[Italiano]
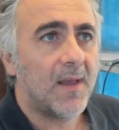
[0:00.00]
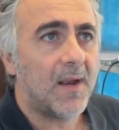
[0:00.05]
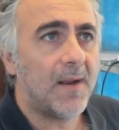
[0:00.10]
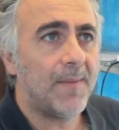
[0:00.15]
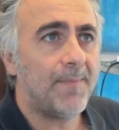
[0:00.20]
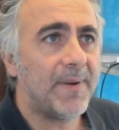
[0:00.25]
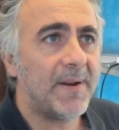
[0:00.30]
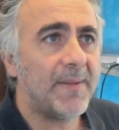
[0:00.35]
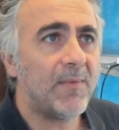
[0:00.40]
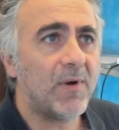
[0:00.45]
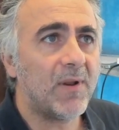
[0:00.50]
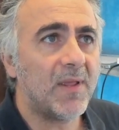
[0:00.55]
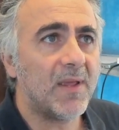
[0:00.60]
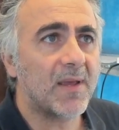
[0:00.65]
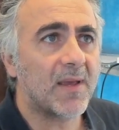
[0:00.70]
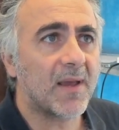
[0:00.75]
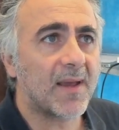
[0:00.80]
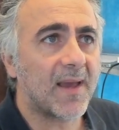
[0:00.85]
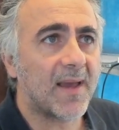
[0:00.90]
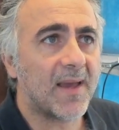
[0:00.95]
il primo
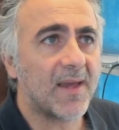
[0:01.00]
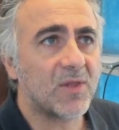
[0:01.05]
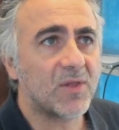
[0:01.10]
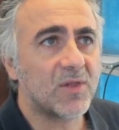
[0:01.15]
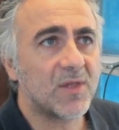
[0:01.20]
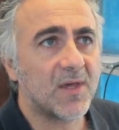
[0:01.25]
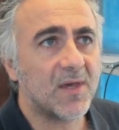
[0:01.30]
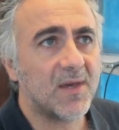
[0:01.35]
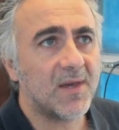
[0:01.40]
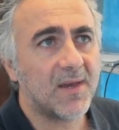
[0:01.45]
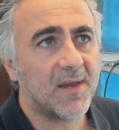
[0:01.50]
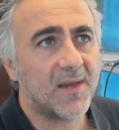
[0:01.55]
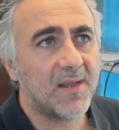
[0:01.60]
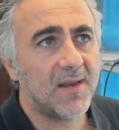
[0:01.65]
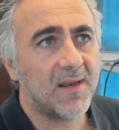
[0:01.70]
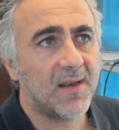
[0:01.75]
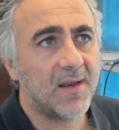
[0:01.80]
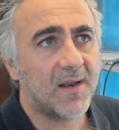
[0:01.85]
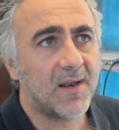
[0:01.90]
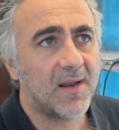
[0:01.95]
link che esce è
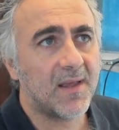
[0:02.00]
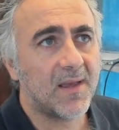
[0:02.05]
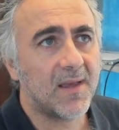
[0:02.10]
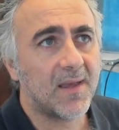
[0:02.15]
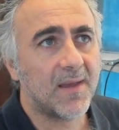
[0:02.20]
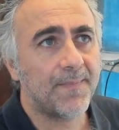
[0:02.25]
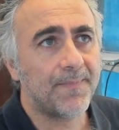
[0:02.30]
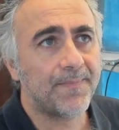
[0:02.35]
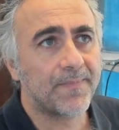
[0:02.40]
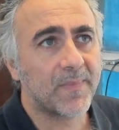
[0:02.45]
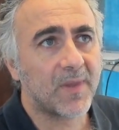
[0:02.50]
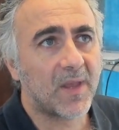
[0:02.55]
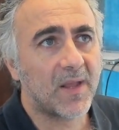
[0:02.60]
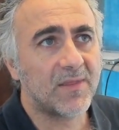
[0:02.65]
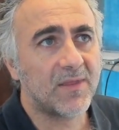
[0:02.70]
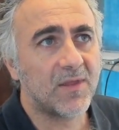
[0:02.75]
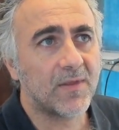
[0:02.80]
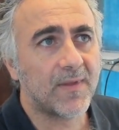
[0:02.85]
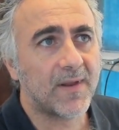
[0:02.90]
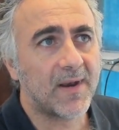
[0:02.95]
il, ehm, è
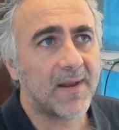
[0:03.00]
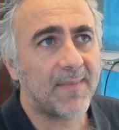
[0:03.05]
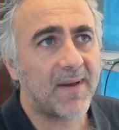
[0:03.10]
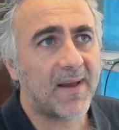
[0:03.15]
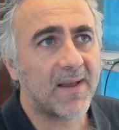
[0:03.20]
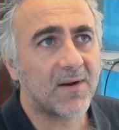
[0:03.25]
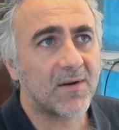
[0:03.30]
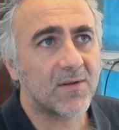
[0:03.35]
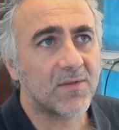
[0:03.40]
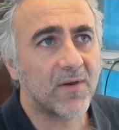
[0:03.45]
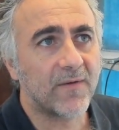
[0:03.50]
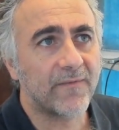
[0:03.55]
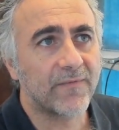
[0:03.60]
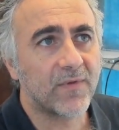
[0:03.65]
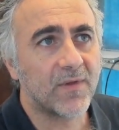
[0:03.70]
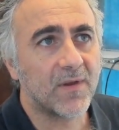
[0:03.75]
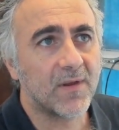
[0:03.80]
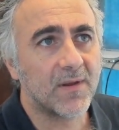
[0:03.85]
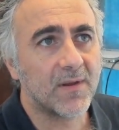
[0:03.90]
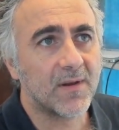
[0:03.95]
il sito della
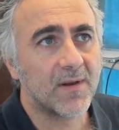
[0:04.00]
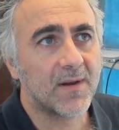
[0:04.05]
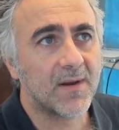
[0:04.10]
Microsoft,